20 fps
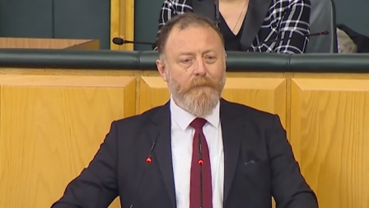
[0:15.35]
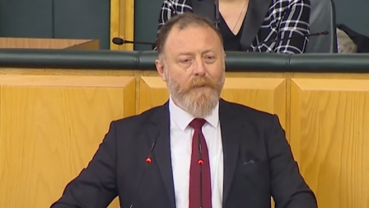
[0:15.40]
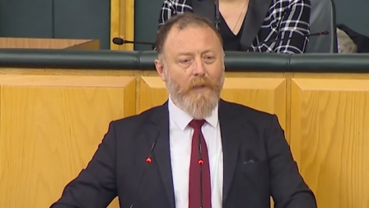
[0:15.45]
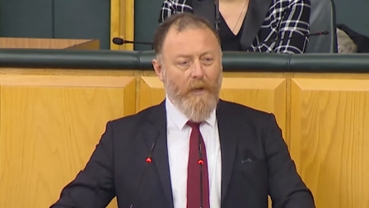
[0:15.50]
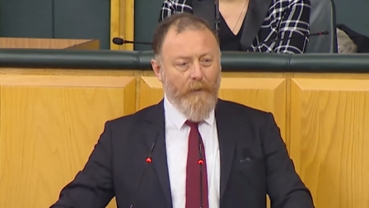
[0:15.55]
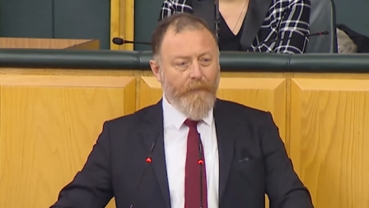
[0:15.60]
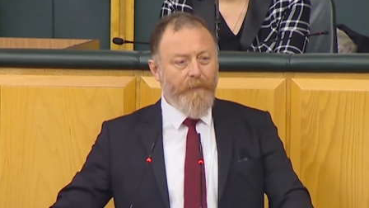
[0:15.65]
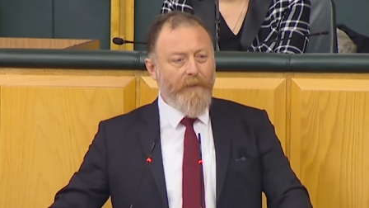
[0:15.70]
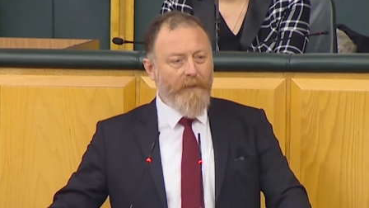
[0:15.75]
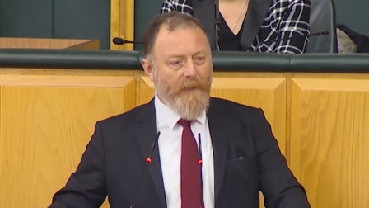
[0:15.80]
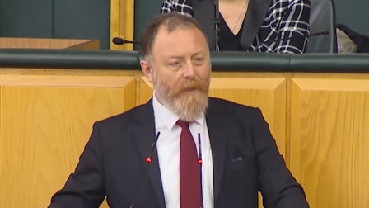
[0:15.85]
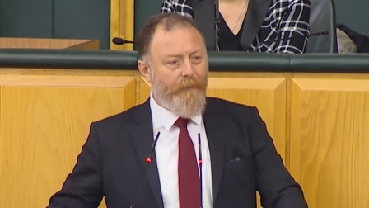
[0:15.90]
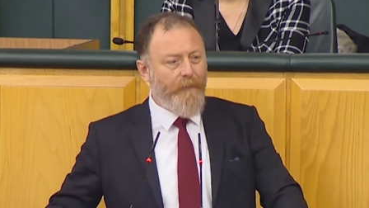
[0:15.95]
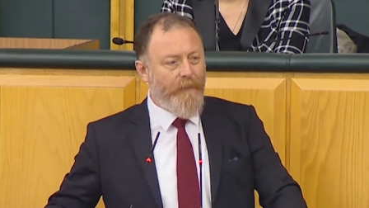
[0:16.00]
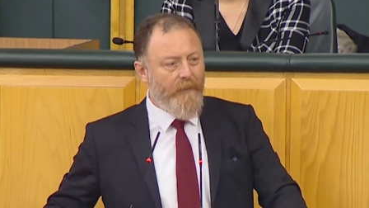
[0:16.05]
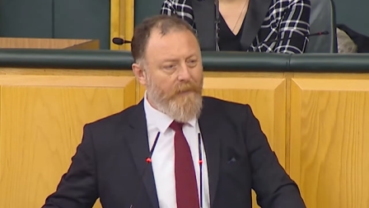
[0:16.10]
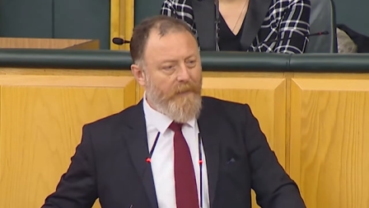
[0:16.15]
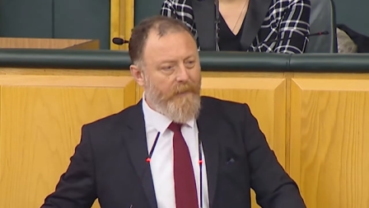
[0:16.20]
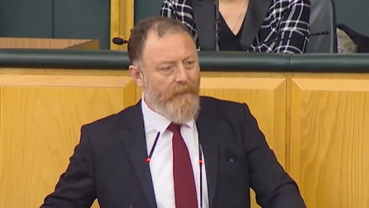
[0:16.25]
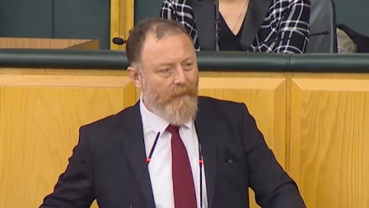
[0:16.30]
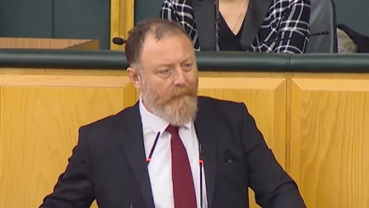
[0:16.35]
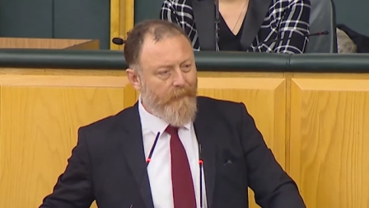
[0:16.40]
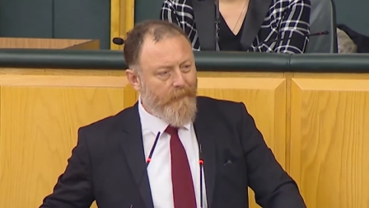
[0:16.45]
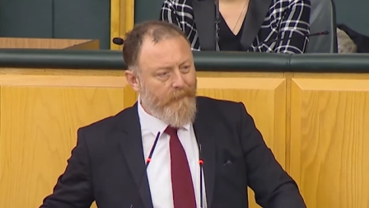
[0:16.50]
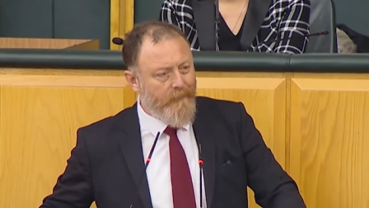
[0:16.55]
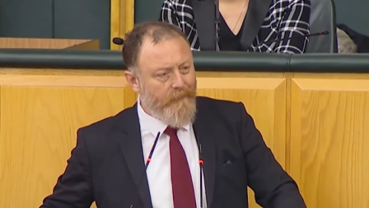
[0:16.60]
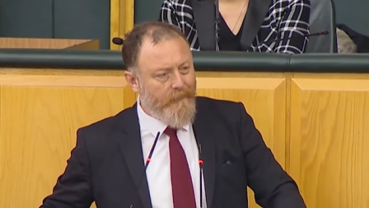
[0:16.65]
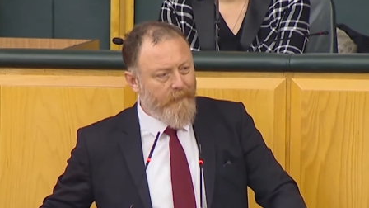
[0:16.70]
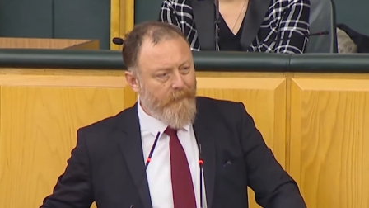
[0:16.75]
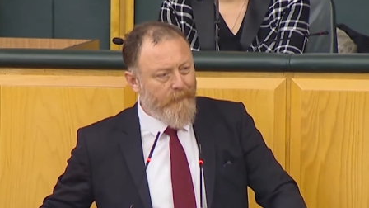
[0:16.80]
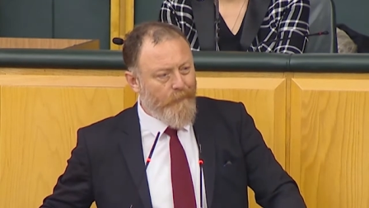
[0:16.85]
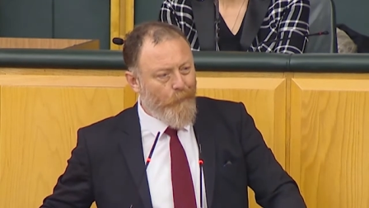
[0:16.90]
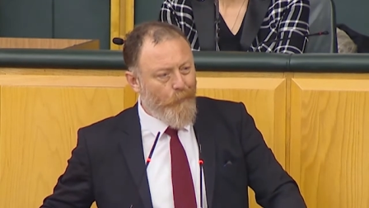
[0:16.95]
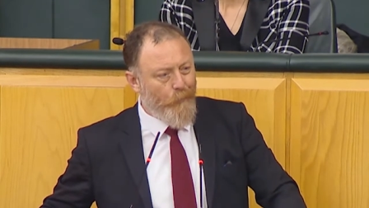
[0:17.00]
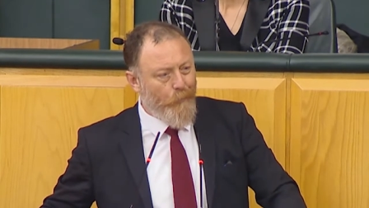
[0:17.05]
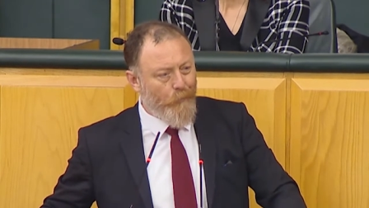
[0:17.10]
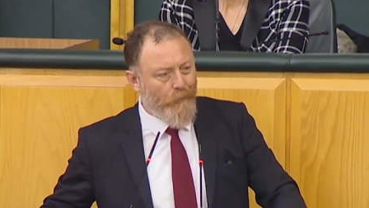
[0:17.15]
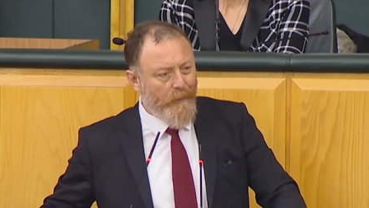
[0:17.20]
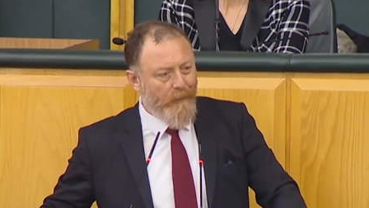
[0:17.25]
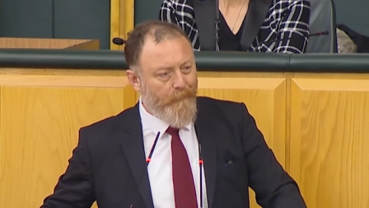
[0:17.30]
Afrin Afrinlilerindir
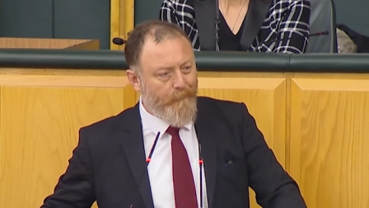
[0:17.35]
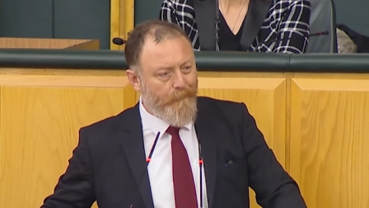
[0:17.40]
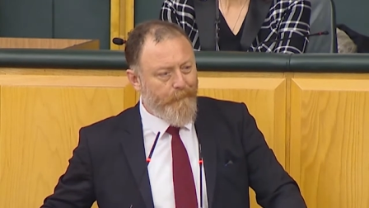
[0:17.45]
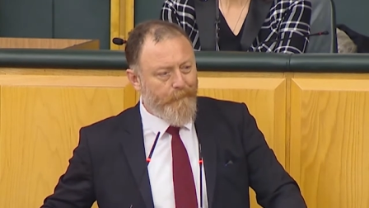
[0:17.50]
diyor o da.